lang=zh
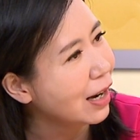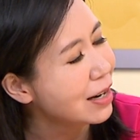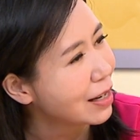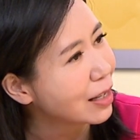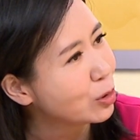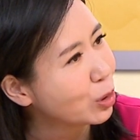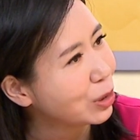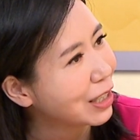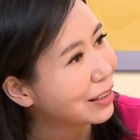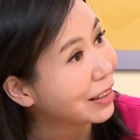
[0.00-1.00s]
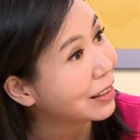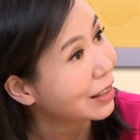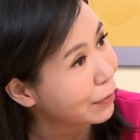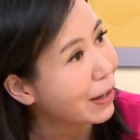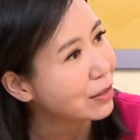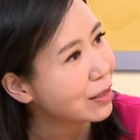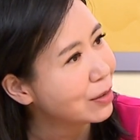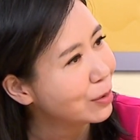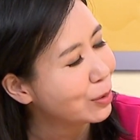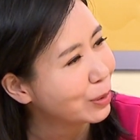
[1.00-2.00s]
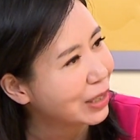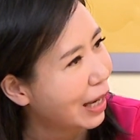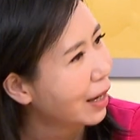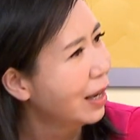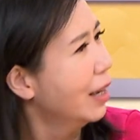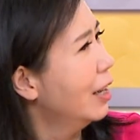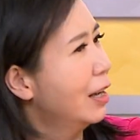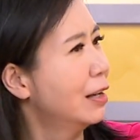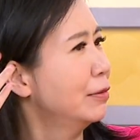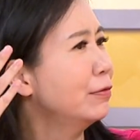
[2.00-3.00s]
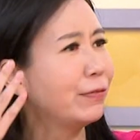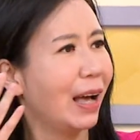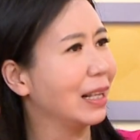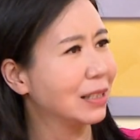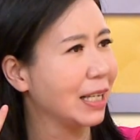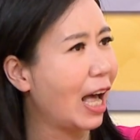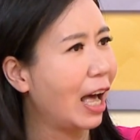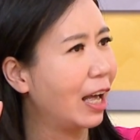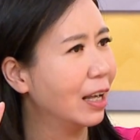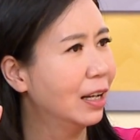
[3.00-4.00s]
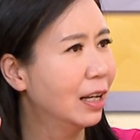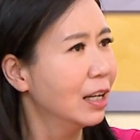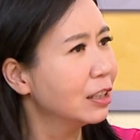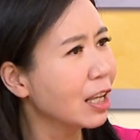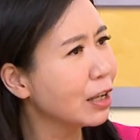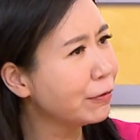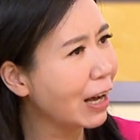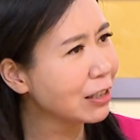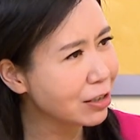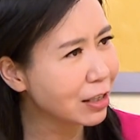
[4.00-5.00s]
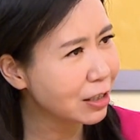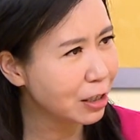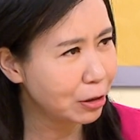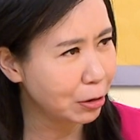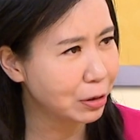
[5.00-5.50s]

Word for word: 二零一九年的地方县市首长很反差。是地方县市首